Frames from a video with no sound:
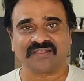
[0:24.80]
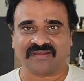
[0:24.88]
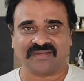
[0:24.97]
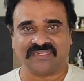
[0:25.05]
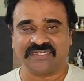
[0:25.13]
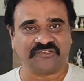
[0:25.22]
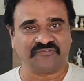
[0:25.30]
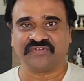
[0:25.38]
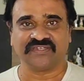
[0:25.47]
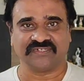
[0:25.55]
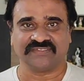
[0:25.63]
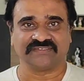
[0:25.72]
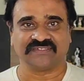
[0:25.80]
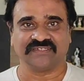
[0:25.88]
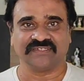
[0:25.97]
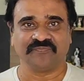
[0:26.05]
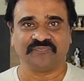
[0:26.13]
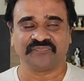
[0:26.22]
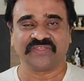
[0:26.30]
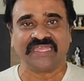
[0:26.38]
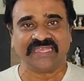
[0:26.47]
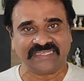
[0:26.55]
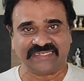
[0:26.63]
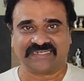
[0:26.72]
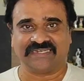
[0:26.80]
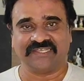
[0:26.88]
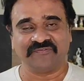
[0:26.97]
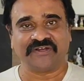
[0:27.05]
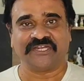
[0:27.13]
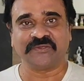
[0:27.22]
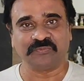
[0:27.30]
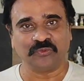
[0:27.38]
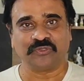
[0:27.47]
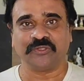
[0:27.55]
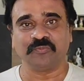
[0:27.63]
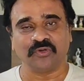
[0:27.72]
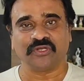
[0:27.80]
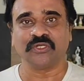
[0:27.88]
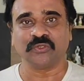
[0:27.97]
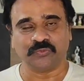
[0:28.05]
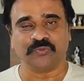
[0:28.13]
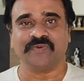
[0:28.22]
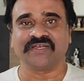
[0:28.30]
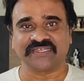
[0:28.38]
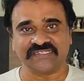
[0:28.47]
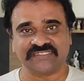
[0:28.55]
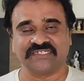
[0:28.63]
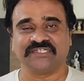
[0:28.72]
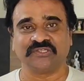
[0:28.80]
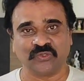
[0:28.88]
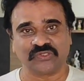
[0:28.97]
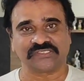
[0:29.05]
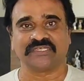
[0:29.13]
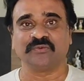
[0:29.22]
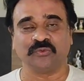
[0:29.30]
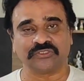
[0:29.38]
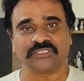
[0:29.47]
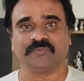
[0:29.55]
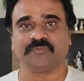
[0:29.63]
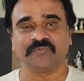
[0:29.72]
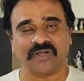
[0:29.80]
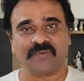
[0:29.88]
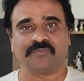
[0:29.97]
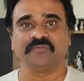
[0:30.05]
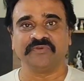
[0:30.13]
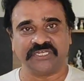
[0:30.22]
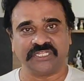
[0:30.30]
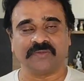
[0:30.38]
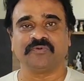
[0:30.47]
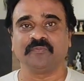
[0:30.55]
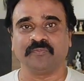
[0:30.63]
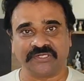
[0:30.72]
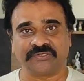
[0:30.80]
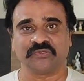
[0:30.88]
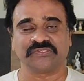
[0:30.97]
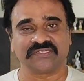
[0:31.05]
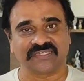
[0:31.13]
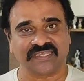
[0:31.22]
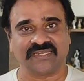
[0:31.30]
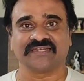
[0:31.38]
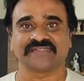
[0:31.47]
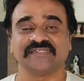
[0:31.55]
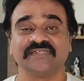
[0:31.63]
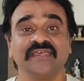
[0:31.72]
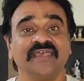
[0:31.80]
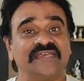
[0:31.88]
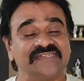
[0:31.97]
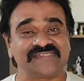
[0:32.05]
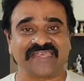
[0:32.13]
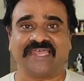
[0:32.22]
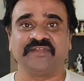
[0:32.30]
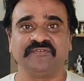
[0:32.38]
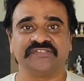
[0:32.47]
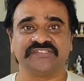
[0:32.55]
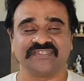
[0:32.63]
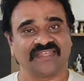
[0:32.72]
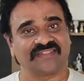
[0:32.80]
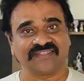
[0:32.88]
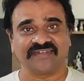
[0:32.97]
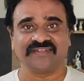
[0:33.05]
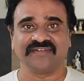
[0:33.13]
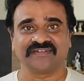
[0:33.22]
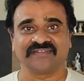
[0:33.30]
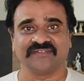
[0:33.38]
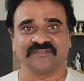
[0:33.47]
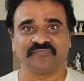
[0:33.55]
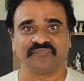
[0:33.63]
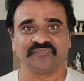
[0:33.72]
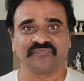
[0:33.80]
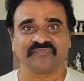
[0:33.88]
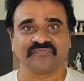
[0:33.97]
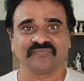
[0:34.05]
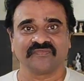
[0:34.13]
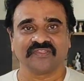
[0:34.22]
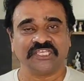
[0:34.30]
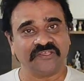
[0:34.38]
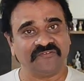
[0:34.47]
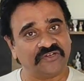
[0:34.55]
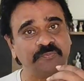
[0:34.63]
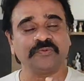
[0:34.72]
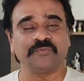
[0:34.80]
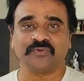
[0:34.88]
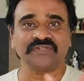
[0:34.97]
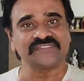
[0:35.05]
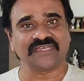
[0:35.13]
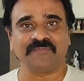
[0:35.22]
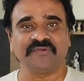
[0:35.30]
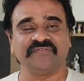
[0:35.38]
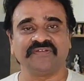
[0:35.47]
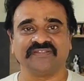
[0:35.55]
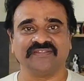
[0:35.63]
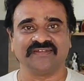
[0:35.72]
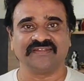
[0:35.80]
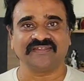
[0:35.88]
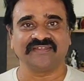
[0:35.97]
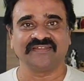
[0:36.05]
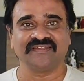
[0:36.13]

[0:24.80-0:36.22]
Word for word: காலையில் டிஃபனுக்கு எடுத்துக்கோங்க இட்லி வடை பூரி பொங்கல் உப்புமா கிச்சடி தோசை ஊத்தப்பம் ஆப்பம் இடியாப்பம் பிரெட் டோஸ்ட்டு கெலாக்ஸு சாண்ட்விட்சு எத்தனை இருக்குது விழுப்பம் போல் சாப்பிட வேண்டியது தானே